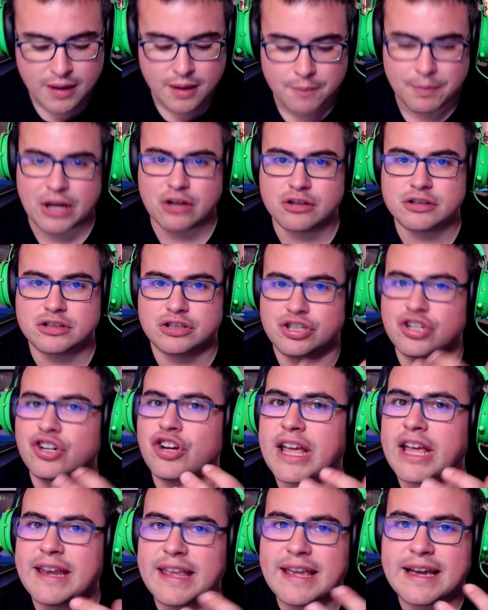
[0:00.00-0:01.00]
Pero yo
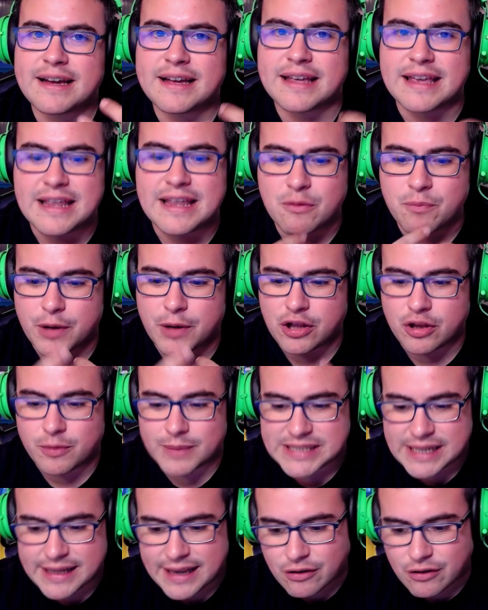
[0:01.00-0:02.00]
quería ir un poquito
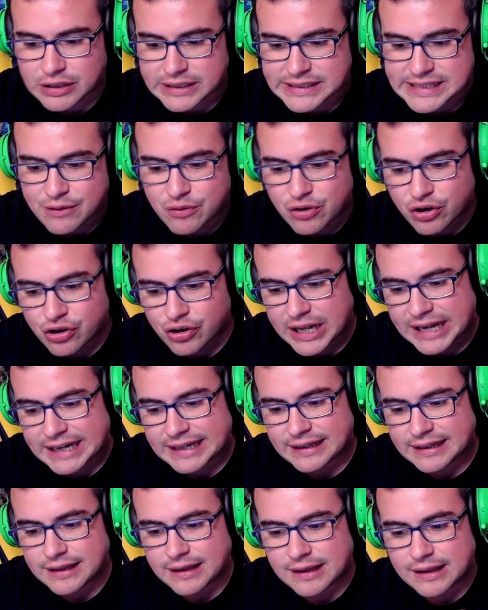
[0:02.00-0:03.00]
más allá con el desayuno real
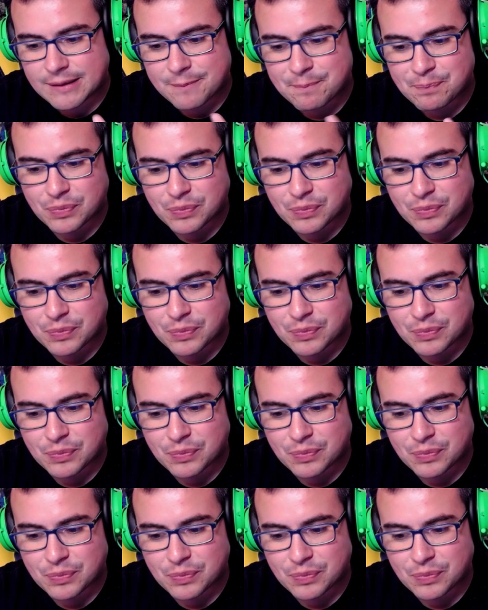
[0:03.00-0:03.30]
y,